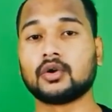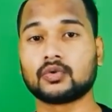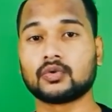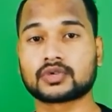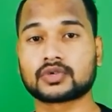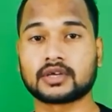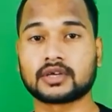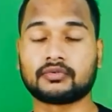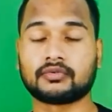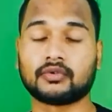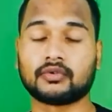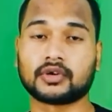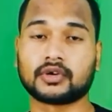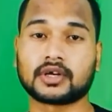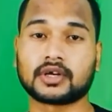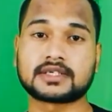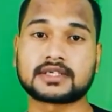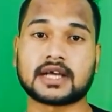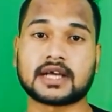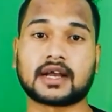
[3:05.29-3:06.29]
उसके फ़ोन
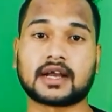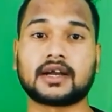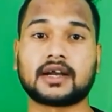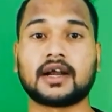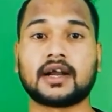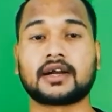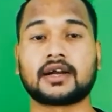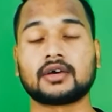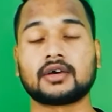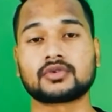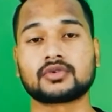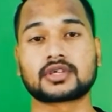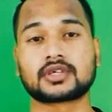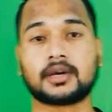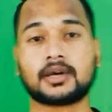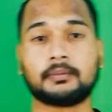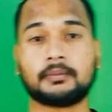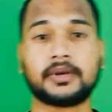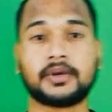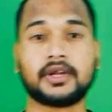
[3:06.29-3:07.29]
का सारा डाटा उस
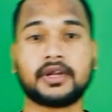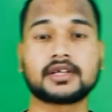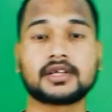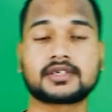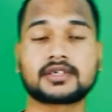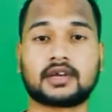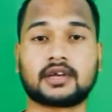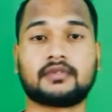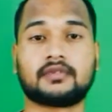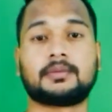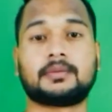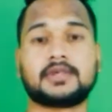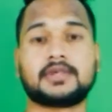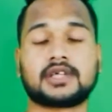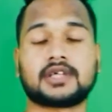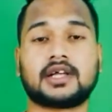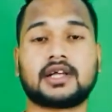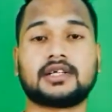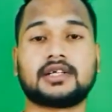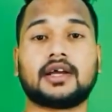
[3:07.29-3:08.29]
कंपनी के सर्वर पे
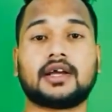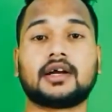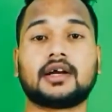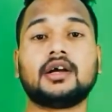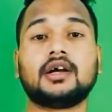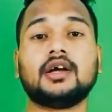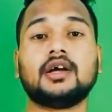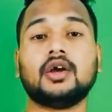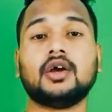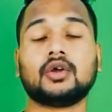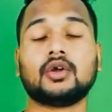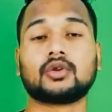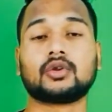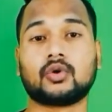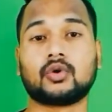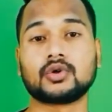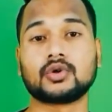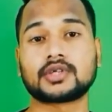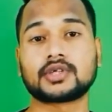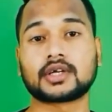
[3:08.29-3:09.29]
चला जाएगा तो
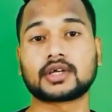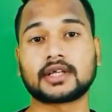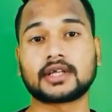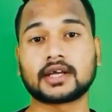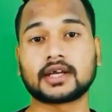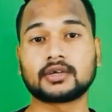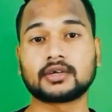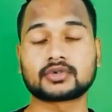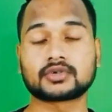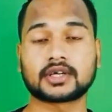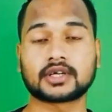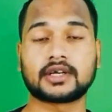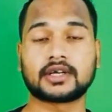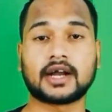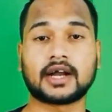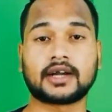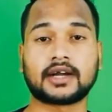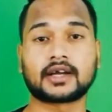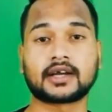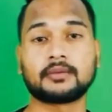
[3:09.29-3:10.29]
हो सकता है कि उसके
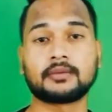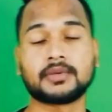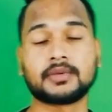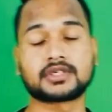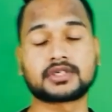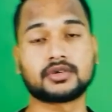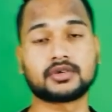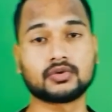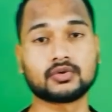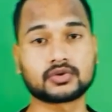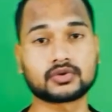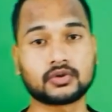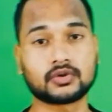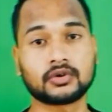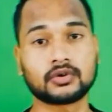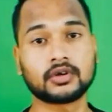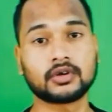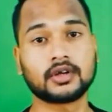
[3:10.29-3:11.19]
डाटा का मिसयूज़ हो